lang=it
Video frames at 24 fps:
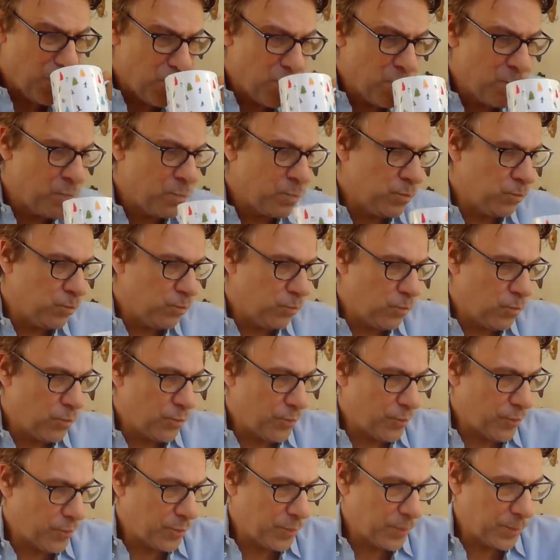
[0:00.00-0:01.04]
Mm.
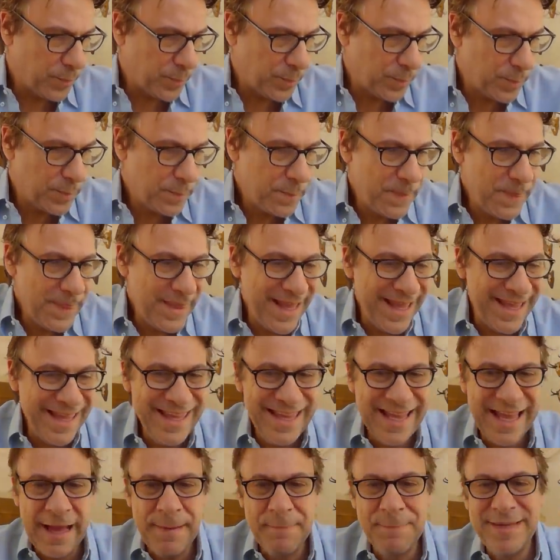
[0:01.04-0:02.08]

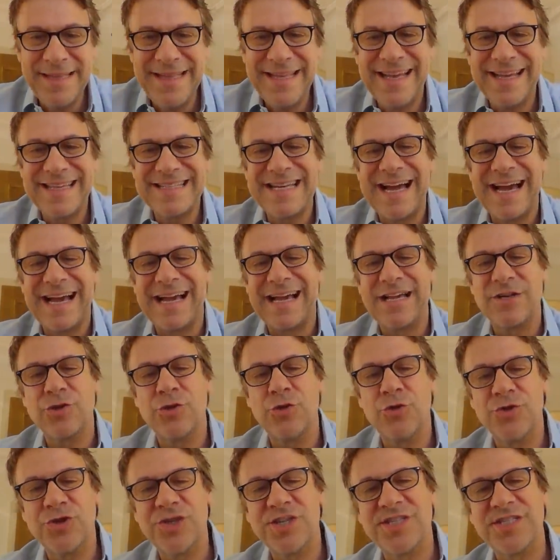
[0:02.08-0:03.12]
I cambi di casacca
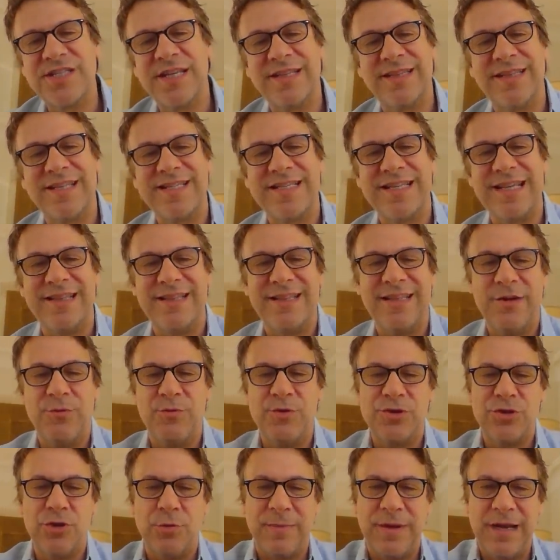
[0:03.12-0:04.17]
sono 67 in
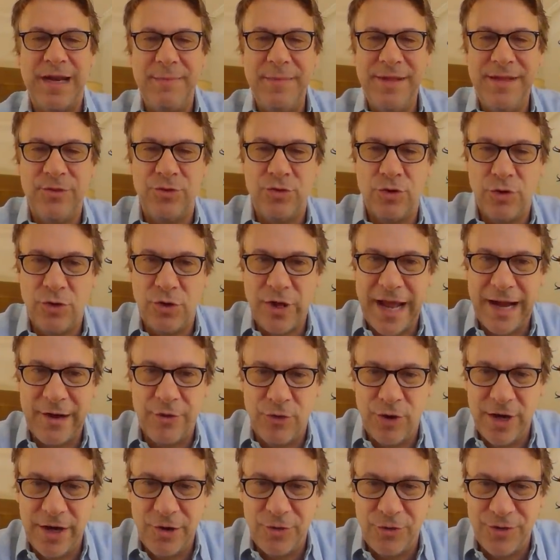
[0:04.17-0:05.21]
questo Parlamento, lo
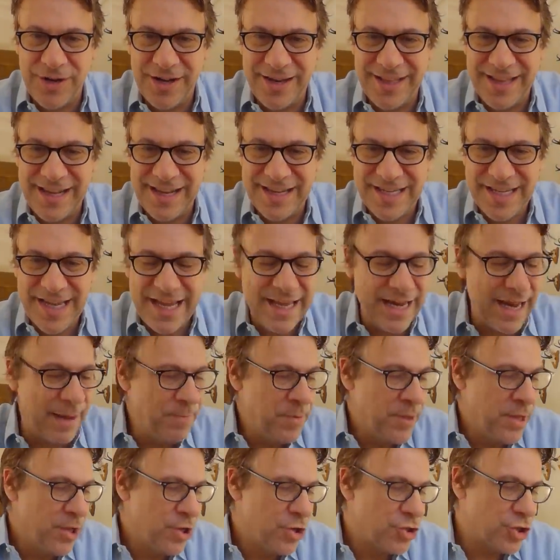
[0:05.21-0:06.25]
calcola il Corriere della Sera,
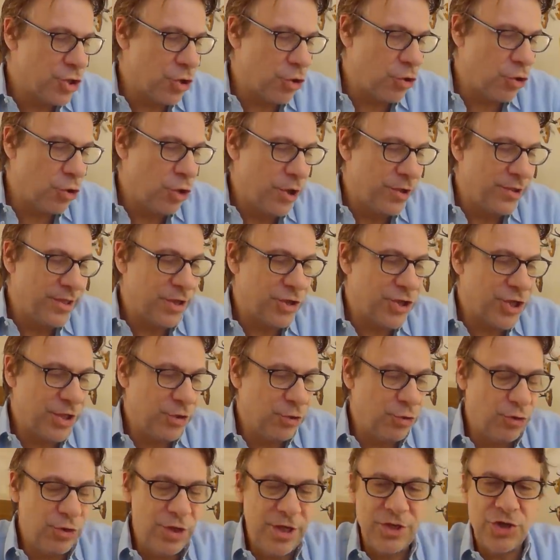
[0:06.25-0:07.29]
sono da
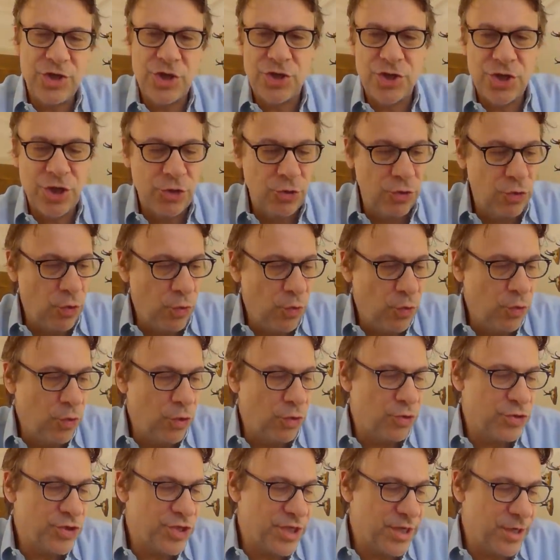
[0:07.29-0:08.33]
110 a
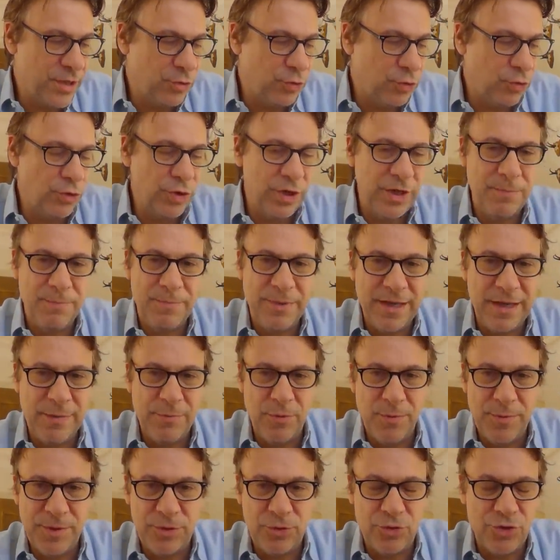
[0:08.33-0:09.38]
101 senatori per il
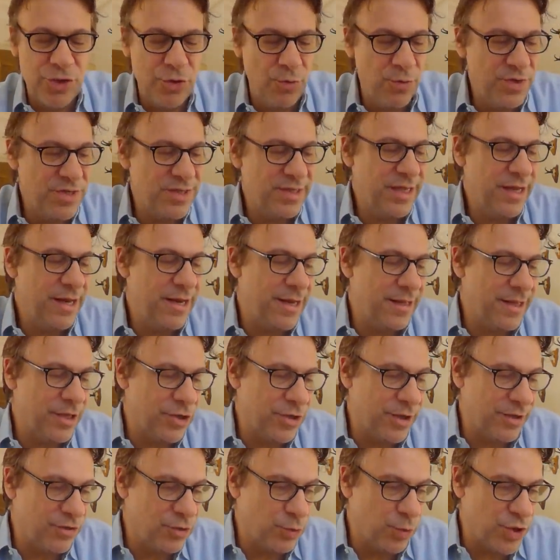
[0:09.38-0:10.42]
Movimento 5 Stelle,
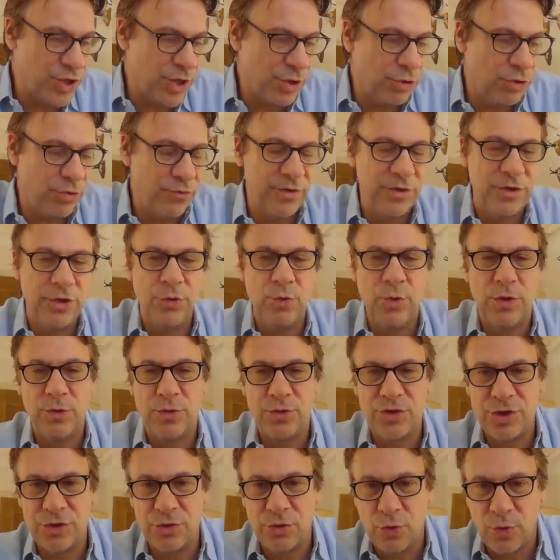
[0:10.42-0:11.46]
da 222 a
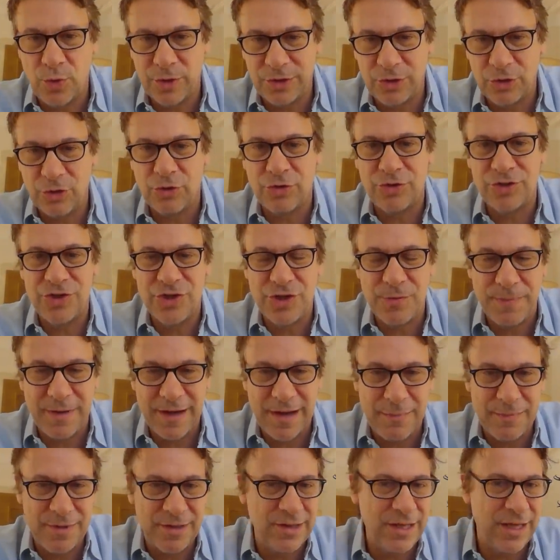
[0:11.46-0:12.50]
214
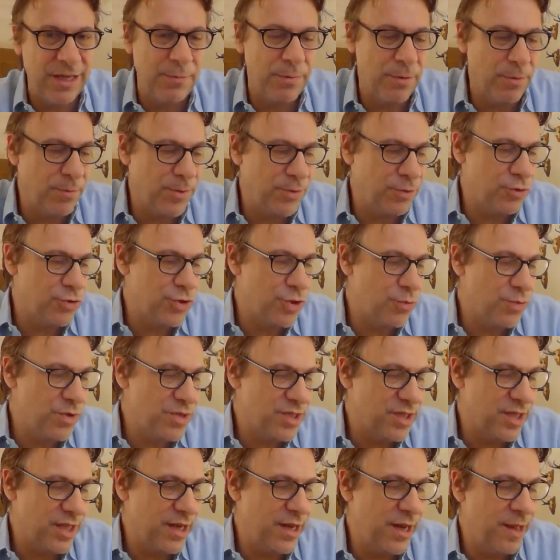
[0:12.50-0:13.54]
parlamentari per il Movimento 5
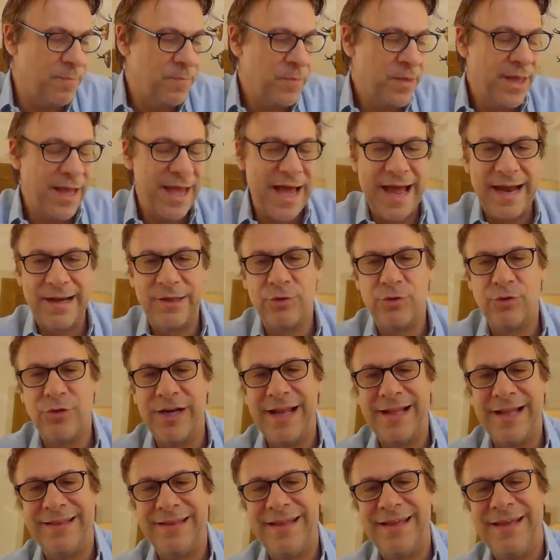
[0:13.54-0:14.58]
Stelle, altro
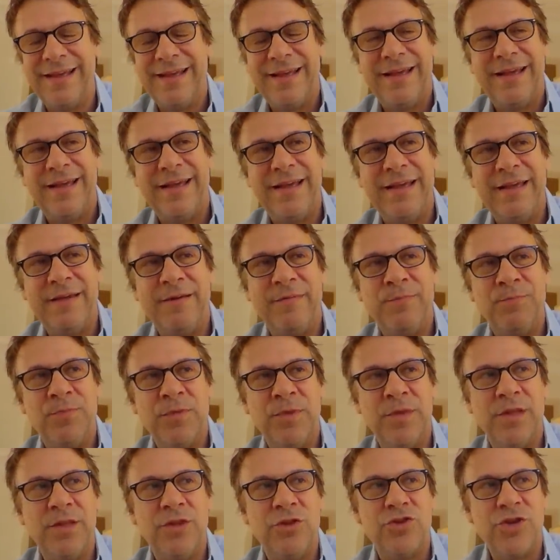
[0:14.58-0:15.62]
grande
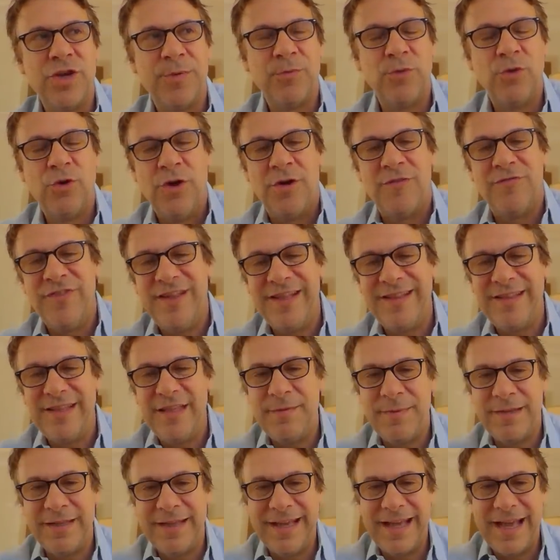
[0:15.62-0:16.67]
ehm, diciamo,
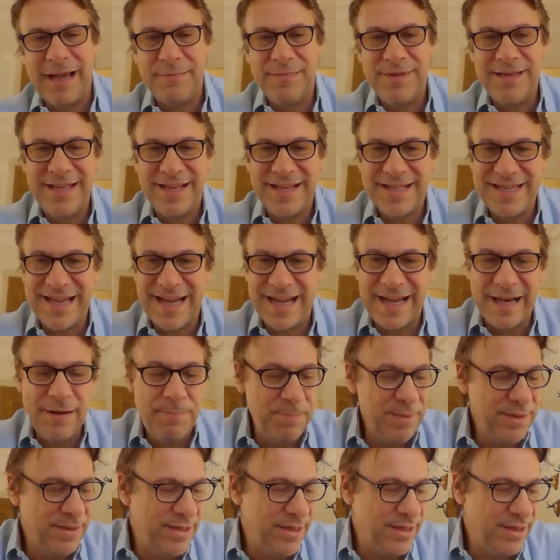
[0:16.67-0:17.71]
vittima dei cambi di casacca è
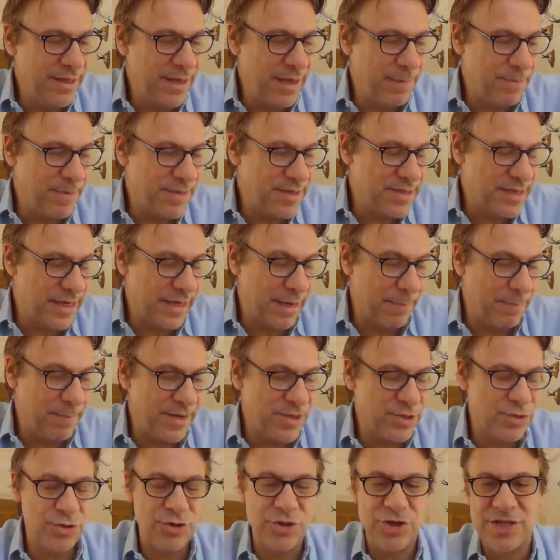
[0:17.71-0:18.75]
il PD che, passa, che, ha
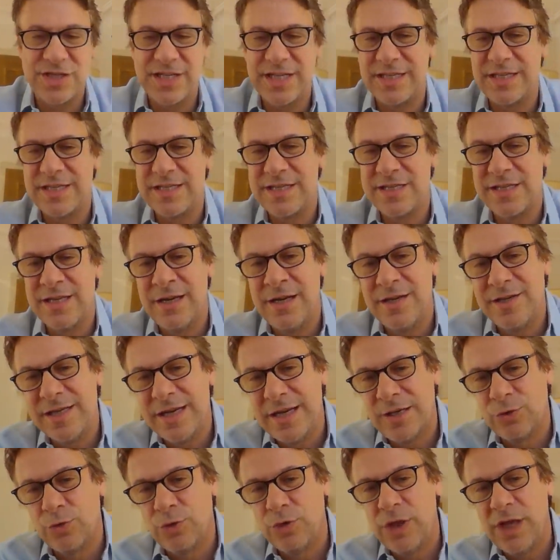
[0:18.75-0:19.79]
perso 17
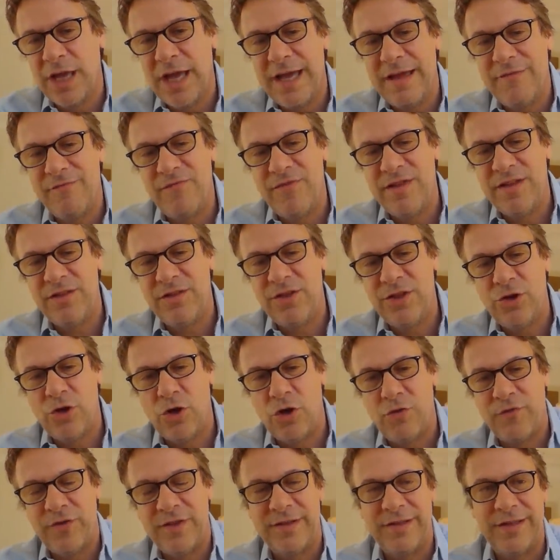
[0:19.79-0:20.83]
senatori e
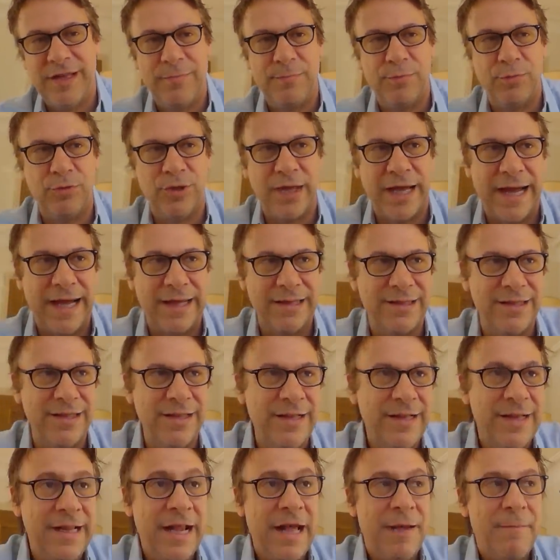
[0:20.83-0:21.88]
29
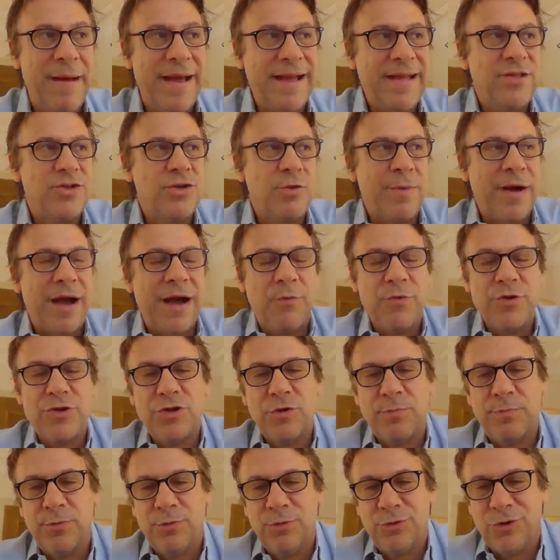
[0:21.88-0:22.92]
deputati. Beh, insomma a
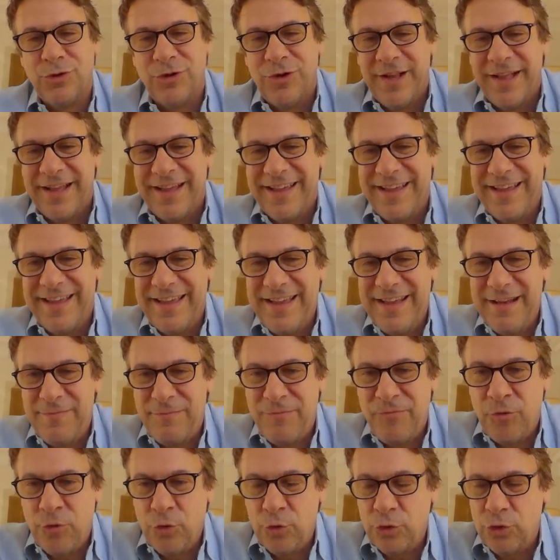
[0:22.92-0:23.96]
questo punto eh,
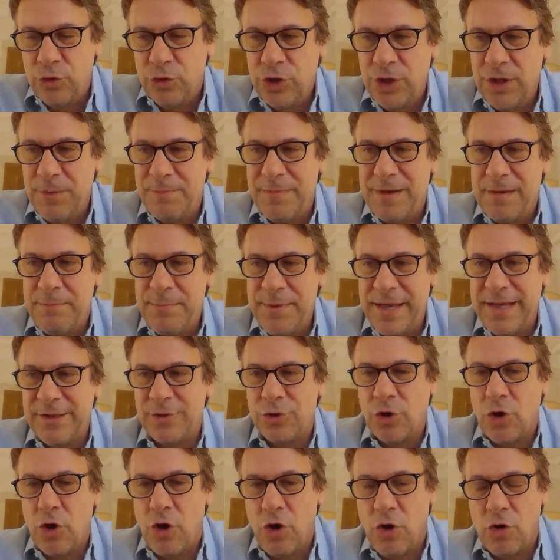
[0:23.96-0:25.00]
il fondo di
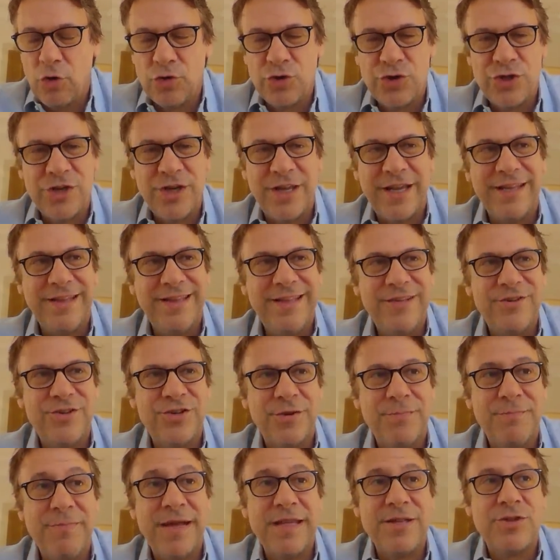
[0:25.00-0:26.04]
Belpietro oggi che
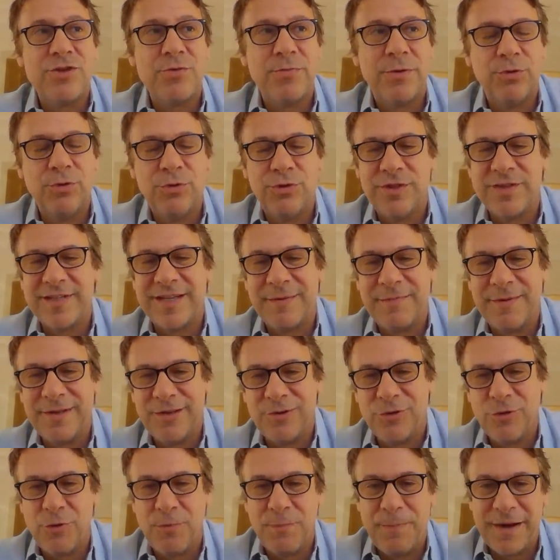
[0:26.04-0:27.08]
dice, beh, insomma tutti se la
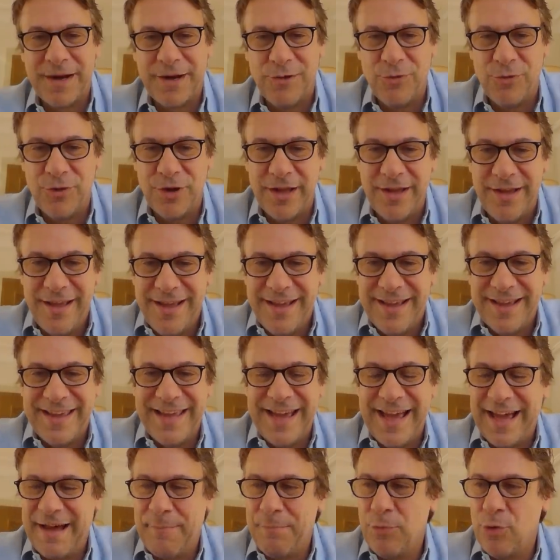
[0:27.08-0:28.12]
prendono con paragone
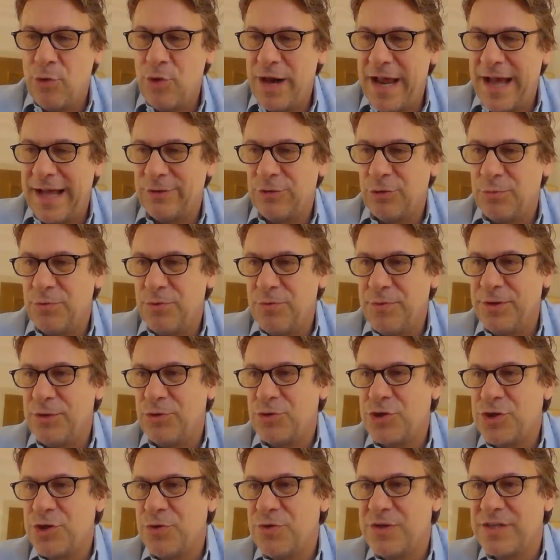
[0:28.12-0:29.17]
che ha mollato il
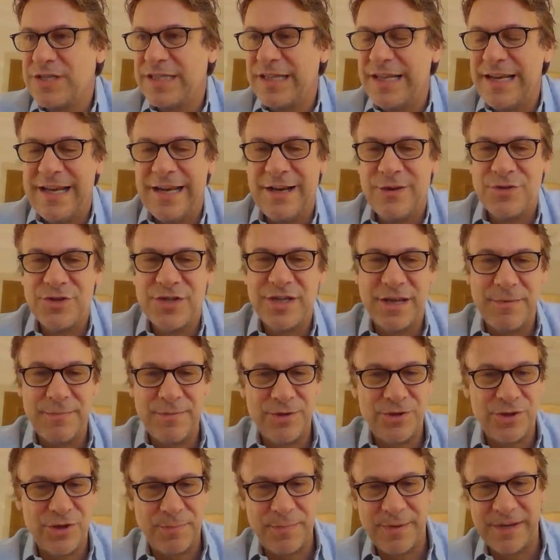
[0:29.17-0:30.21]
Movimento 5 Stelle, non si
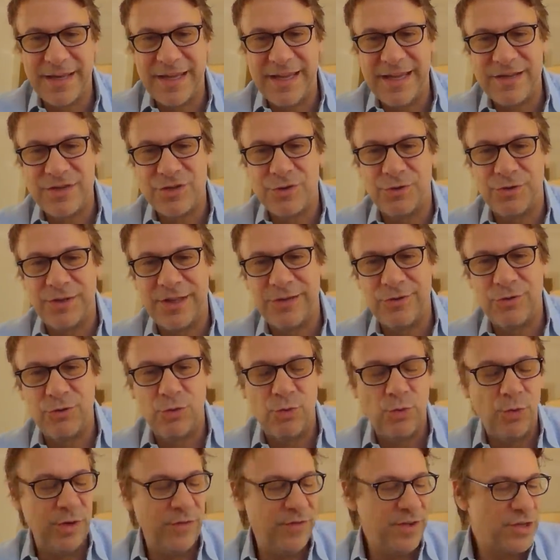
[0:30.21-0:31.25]
capisce perché
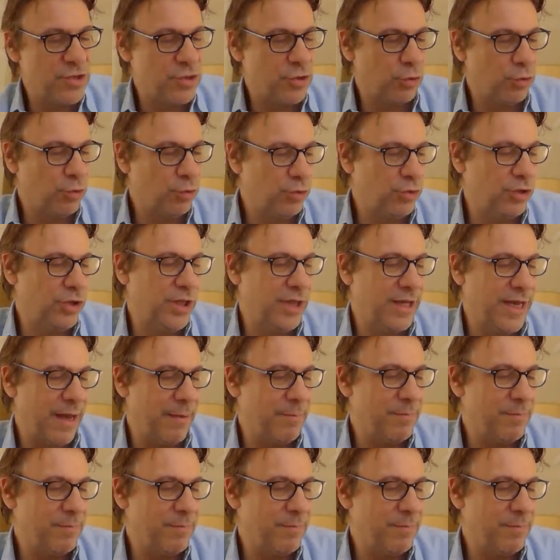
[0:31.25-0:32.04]
soltanto lui, visto tutto tutti i